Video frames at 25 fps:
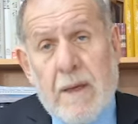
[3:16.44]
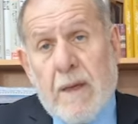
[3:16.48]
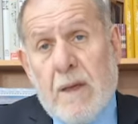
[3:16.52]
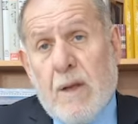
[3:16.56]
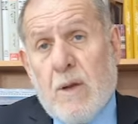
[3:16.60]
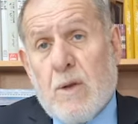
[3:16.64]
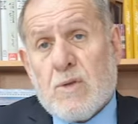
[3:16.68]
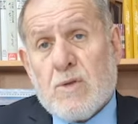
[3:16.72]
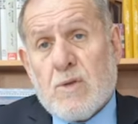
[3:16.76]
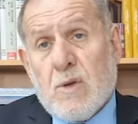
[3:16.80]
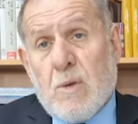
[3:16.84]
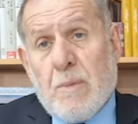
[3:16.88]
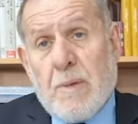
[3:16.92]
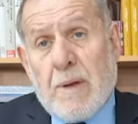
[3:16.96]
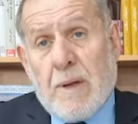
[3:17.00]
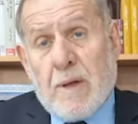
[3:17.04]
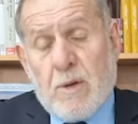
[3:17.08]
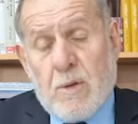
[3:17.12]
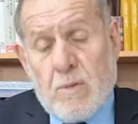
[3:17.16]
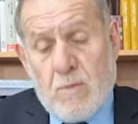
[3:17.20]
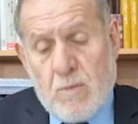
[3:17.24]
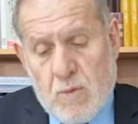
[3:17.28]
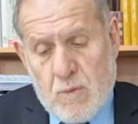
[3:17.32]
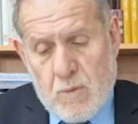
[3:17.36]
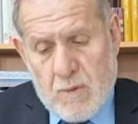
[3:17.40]
y los hombres
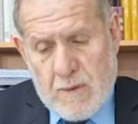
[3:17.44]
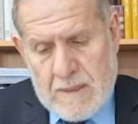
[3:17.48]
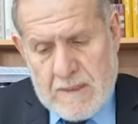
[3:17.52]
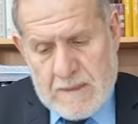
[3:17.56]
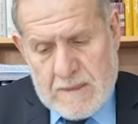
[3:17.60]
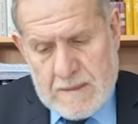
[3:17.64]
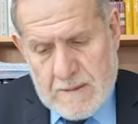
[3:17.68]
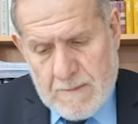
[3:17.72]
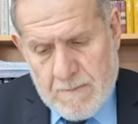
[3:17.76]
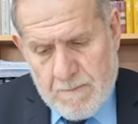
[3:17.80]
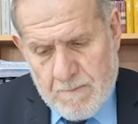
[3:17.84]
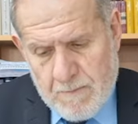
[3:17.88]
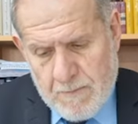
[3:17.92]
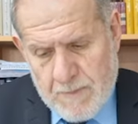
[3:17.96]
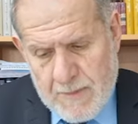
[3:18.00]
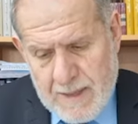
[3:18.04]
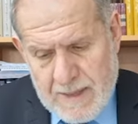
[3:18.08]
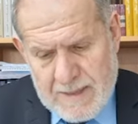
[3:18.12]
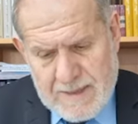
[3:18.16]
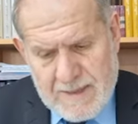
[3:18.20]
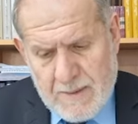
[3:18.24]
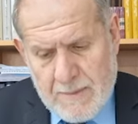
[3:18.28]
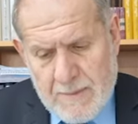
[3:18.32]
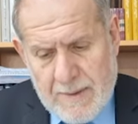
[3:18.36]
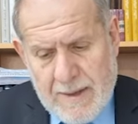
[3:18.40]
comunes,
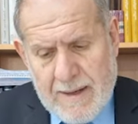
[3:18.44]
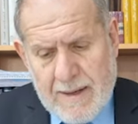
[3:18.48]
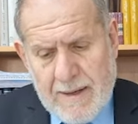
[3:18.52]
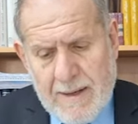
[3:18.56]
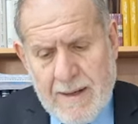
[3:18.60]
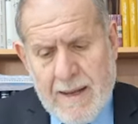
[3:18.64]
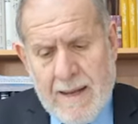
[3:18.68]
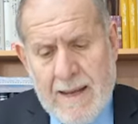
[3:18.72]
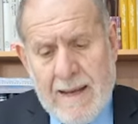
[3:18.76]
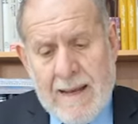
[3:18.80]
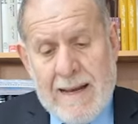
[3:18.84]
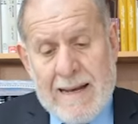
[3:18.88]
a saber,